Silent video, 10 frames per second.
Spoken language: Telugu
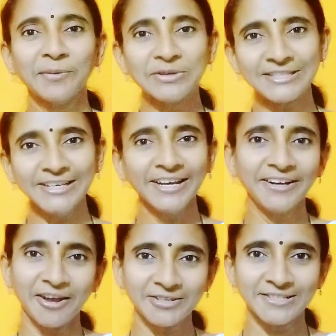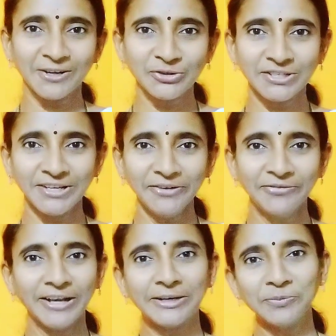నమస్తే నేను డాక్టర్ సౌజన్య
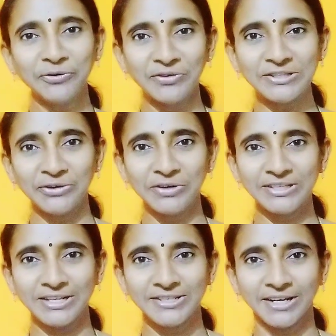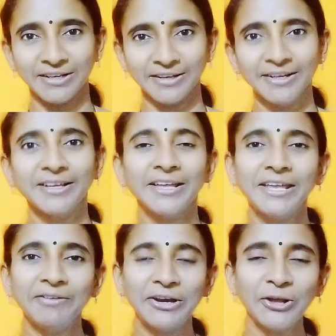వెల్కమ్ టు ఫిజియో విజ్ఞాన్ ఛానల్
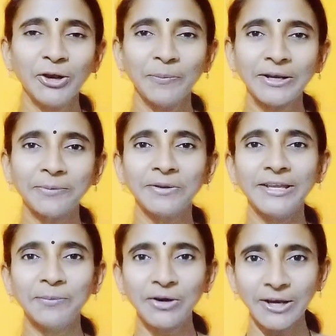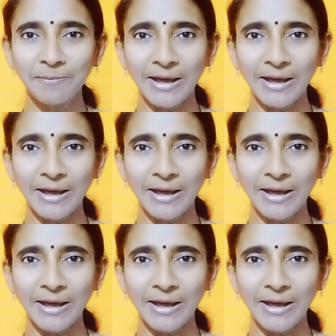ఈ వీడియోలో మనం ఎముకలు